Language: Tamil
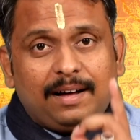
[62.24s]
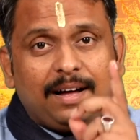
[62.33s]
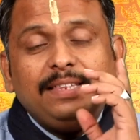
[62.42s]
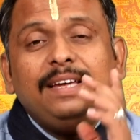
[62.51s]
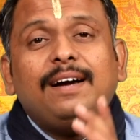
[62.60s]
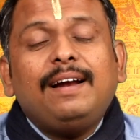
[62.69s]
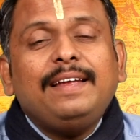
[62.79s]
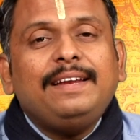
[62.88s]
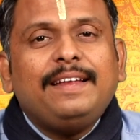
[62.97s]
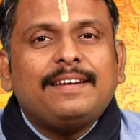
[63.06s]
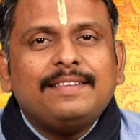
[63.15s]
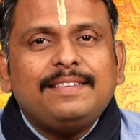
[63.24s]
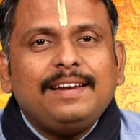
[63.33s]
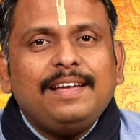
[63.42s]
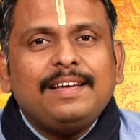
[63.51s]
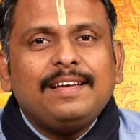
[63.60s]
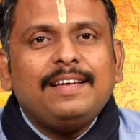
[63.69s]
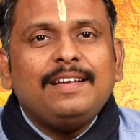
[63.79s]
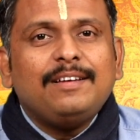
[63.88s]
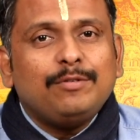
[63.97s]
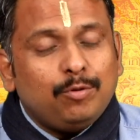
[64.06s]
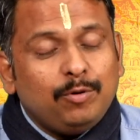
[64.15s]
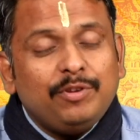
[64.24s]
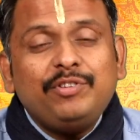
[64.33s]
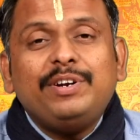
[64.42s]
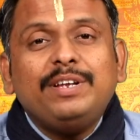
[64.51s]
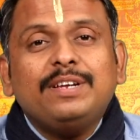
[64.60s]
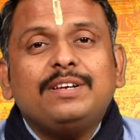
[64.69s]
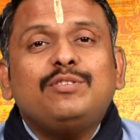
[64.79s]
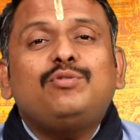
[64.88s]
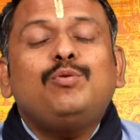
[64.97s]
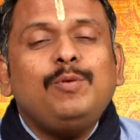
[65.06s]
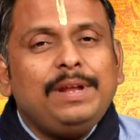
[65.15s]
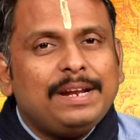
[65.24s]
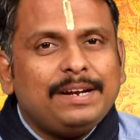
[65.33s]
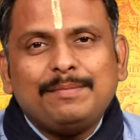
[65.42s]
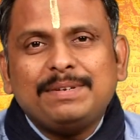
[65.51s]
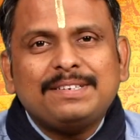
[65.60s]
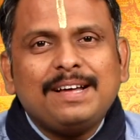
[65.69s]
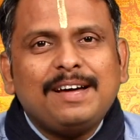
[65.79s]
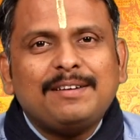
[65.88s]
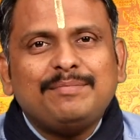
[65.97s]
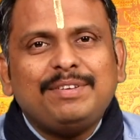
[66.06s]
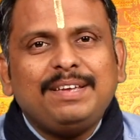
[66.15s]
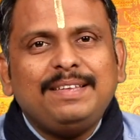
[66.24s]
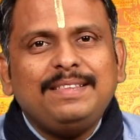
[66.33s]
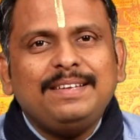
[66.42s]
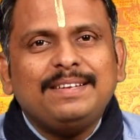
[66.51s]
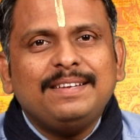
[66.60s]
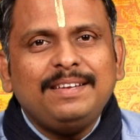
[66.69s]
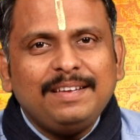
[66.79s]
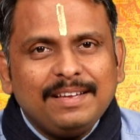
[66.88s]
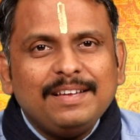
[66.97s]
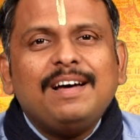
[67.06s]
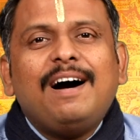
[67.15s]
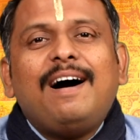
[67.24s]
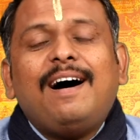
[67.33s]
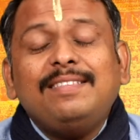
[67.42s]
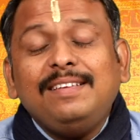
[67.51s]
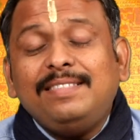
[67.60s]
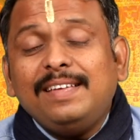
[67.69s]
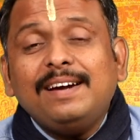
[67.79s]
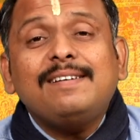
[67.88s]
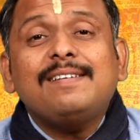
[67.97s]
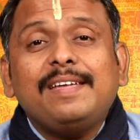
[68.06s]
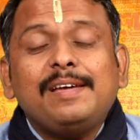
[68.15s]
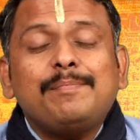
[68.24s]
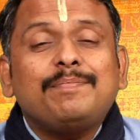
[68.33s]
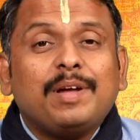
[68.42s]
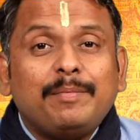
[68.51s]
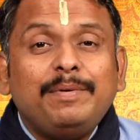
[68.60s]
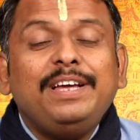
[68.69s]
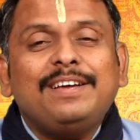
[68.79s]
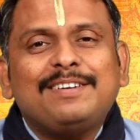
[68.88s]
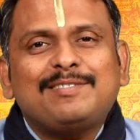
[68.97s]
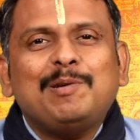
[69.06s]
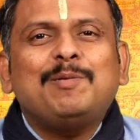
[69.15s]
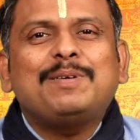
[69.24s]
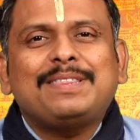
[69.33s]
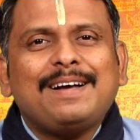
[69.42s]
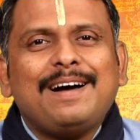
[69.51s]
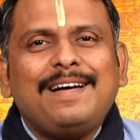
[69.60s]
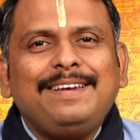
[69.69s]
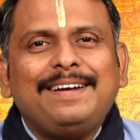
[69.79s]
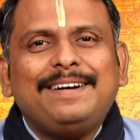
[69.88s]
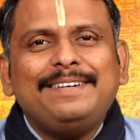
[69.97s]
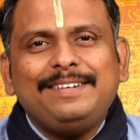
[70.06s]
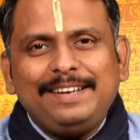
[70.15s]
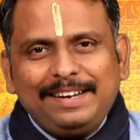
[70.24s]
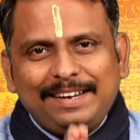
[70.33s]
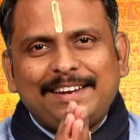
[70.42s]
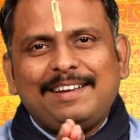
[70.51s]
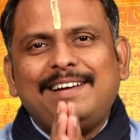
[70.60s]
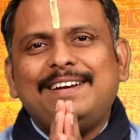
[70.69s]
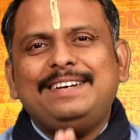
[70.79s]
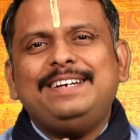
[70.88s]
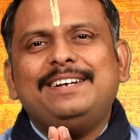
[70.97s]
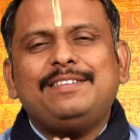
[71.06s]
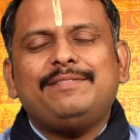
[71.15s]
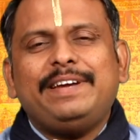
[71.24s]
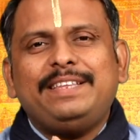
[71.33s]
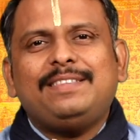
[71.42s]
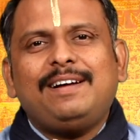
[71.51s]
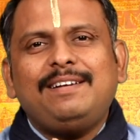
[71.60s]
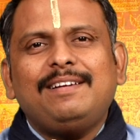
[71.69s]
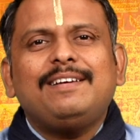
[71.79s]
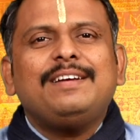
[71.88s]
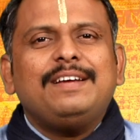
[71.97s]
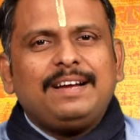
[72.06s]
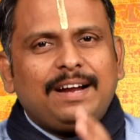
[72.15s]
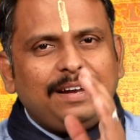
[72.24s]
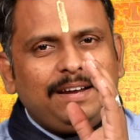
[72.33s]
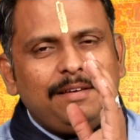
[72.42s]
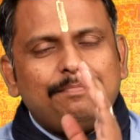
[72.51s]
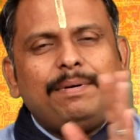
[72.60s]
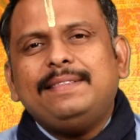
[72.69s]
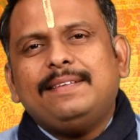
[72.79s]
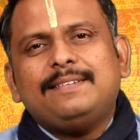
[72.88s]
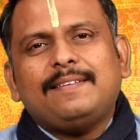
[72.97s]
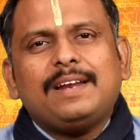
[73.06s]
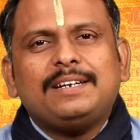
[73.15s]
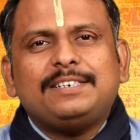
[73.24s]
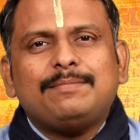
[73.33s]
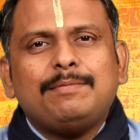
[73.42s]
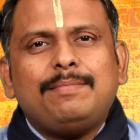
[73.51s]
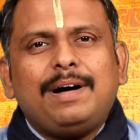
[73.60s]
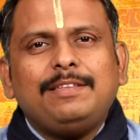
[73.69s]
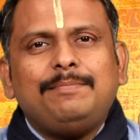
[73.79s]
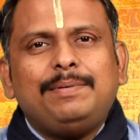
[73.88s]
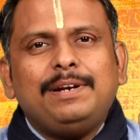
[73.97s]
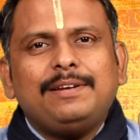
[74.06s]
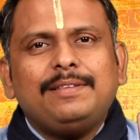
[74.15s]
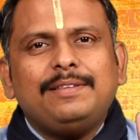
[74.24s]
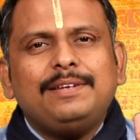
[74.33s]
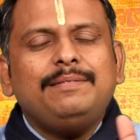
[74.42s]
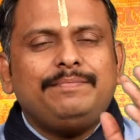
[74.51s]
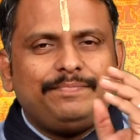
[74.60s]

அதிகாலை நேரத்தில் குளிச்சுட்டு சூரியனை நமஸ்காரம் செய்து ஆதித்ய ஹிருதயம் அப்படிங்கிற ஸ்லோகத்தை காதில் கேட்டுட்டு இன்றைய நாள் அடியெடுத்து வைத்தால் கண்டிப்பாக இந்த சந்திராஷ்டம பாதிப்பிலிருந்து